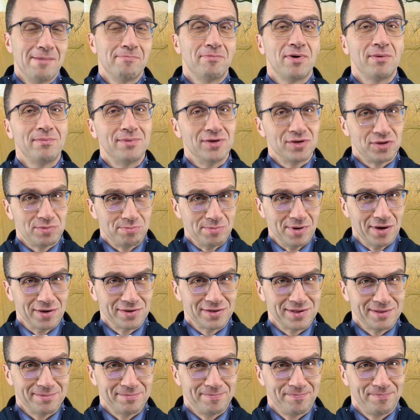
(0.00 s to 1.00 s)
Pomyślmy o
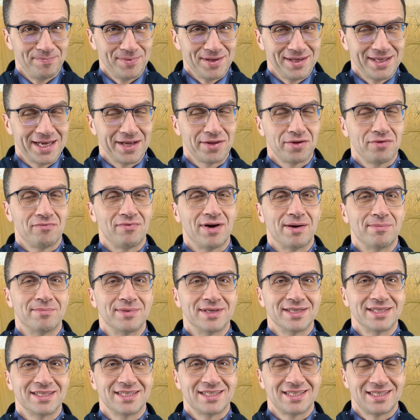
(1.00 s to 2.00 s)
tym. Na to Wam
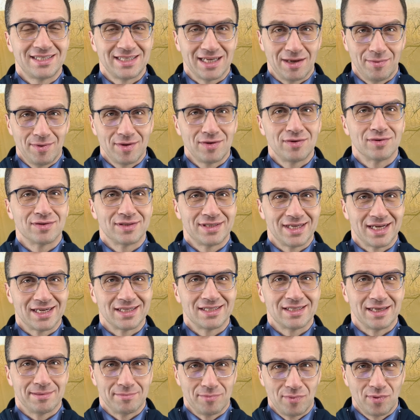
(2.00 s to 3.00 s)
z całego
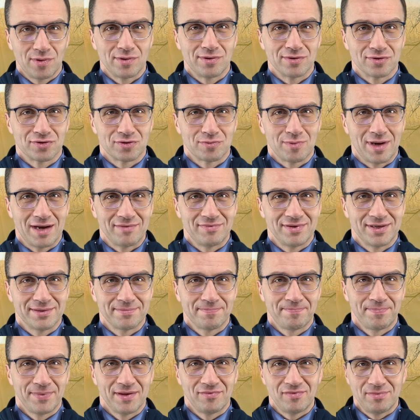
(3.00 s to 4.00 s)
serca błogosławię.
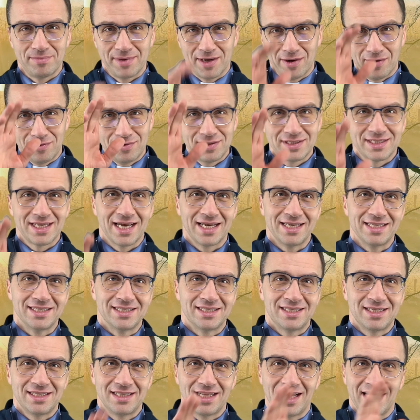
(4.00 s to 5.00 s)
W imię Ojca i
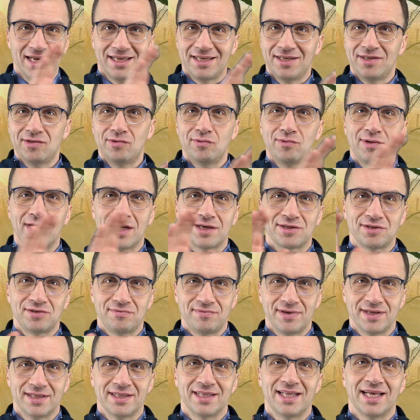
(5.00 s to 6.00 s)
Syna i Ducha
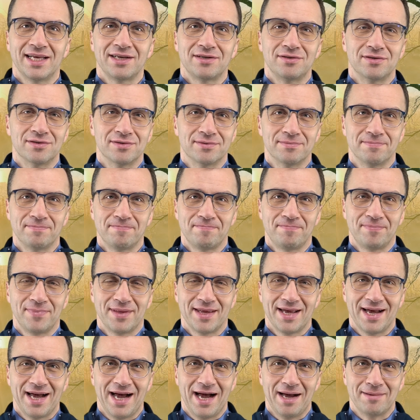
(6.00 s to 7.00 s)
Świętego.
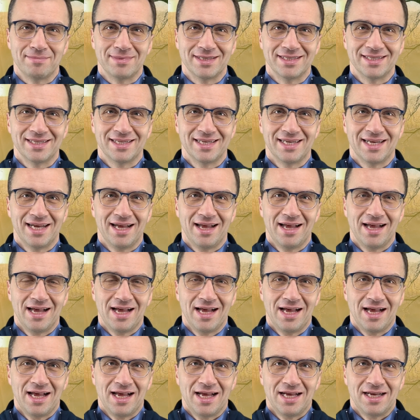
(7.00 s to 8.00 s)
Amen.
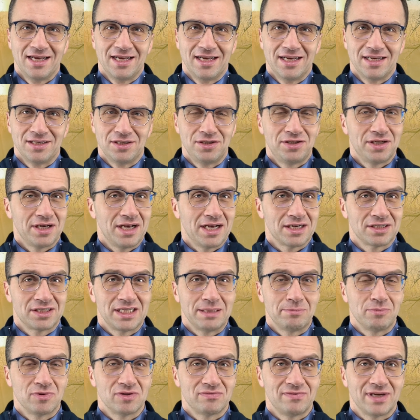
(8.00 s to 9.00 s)
Życzę
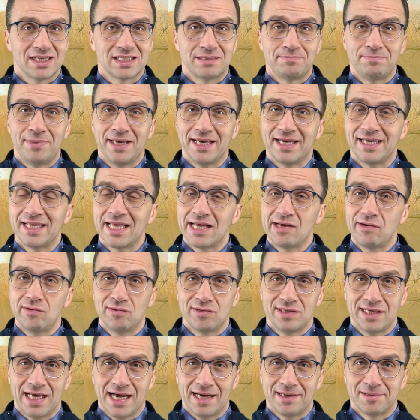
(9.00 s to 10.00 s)
każdemu z Was pięknego
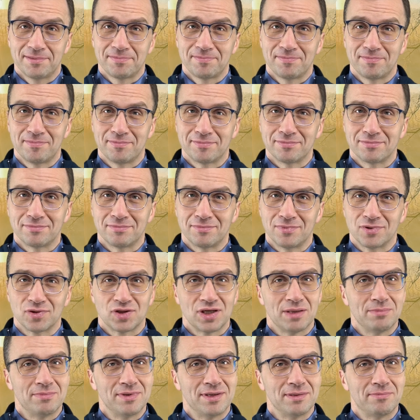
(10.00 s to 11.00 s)
dnia.
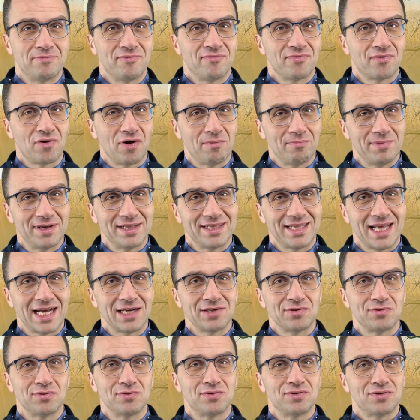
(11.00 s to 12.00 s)
Możemy w
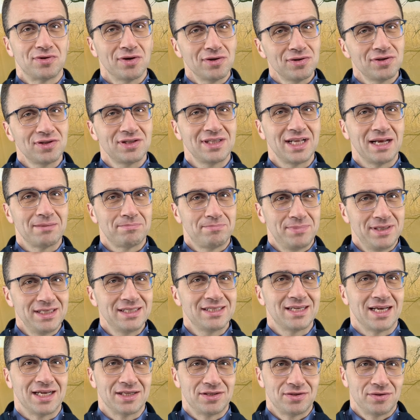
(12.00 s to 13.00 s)
komentarzu coś
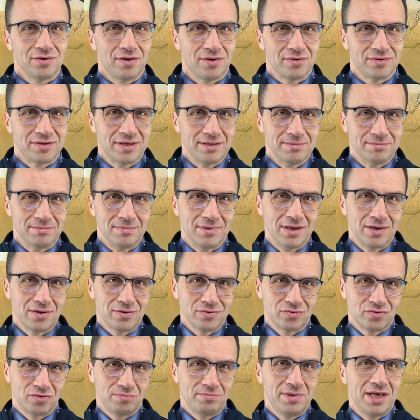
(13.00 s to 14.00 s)
napisać o tym
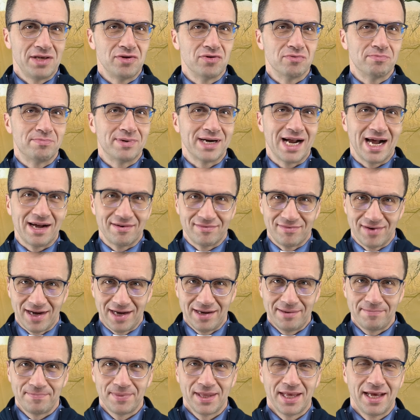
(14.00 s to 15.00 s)
rozumieniu
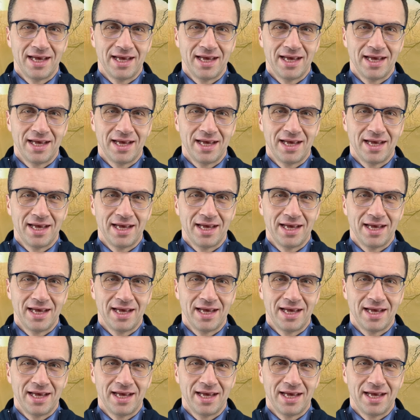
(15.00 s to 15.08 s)
prawa